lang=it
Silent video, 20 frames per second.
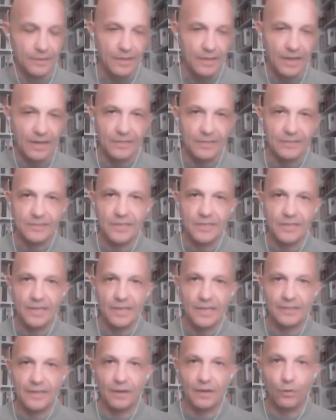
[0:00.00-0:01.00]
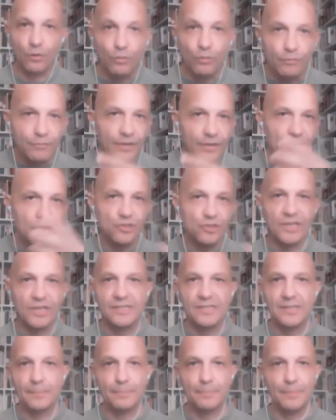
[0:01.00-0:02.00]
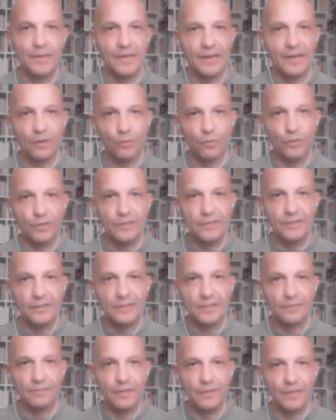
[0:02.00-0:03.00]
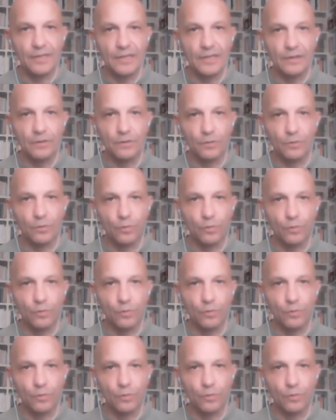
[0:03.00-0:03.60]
all'insegna della convergenza piena con il divino,